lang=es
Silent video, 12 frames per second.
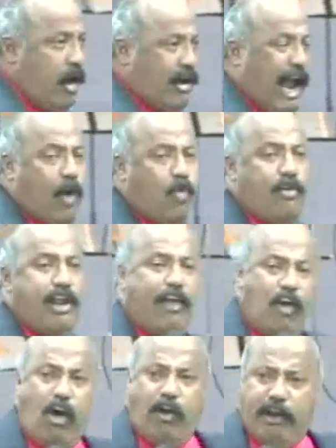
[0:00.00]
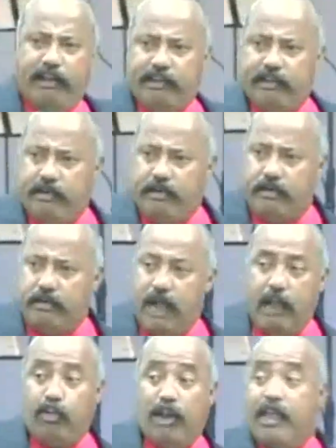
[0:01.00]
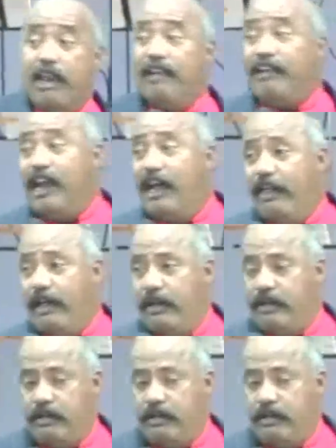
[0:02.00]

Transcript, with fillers: calumniadores. Eso nadie le dice nada.